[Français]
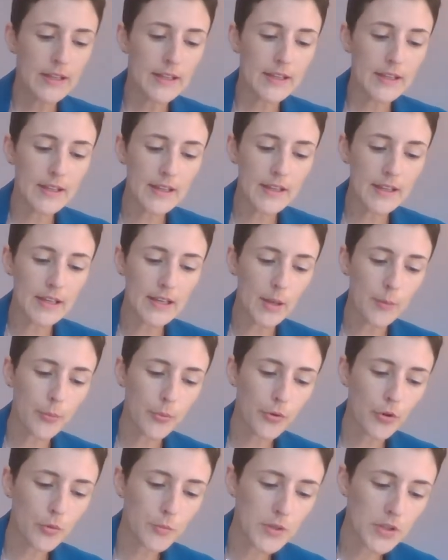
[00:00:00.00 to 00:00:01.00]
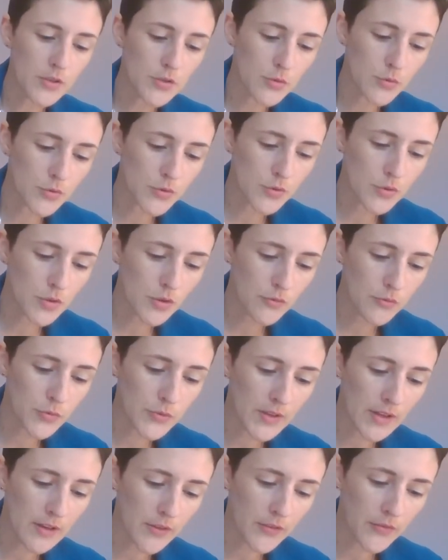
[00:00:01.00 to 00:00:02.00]
Et la première chose que
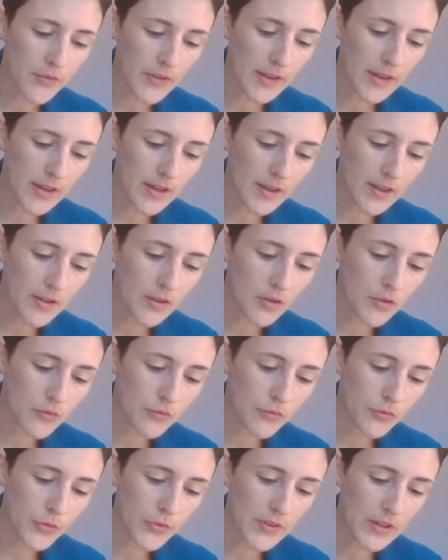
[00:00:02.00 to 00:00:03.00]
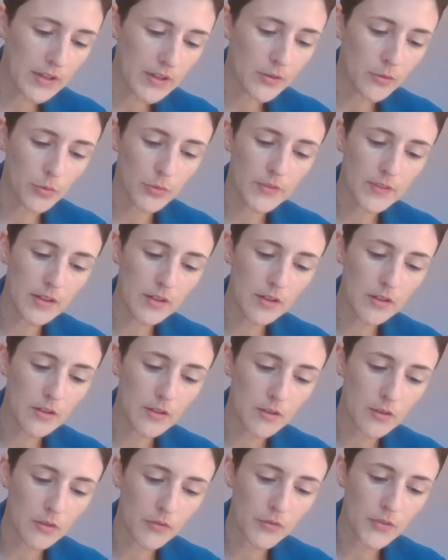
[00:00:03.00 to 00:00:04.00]
vous allez faire, vous allez noter
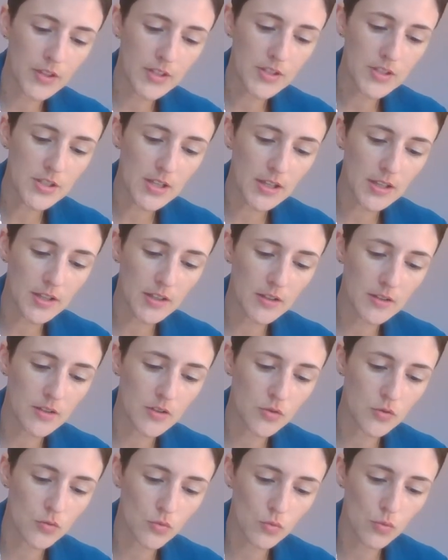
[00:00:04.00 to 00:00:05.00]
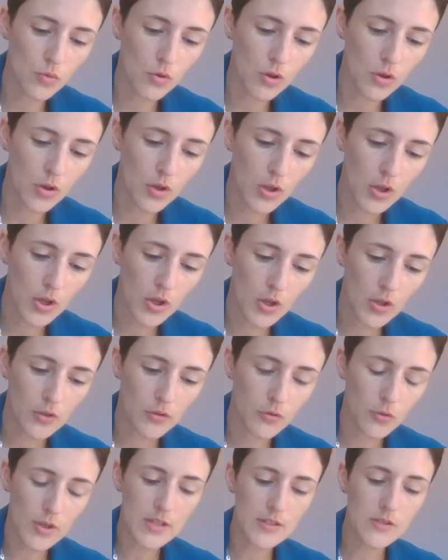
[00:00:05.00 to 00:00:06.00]
en fait chacun des jours
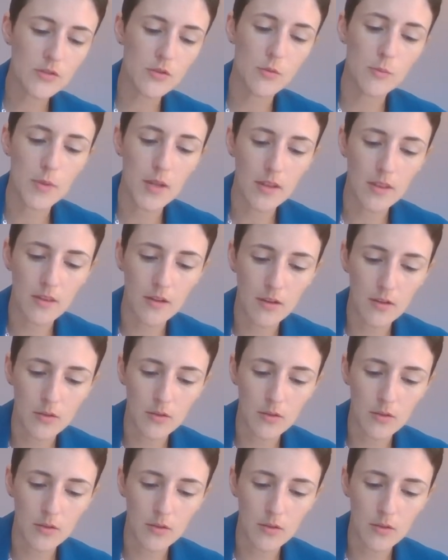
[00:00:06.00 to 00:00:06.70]
de la semaine.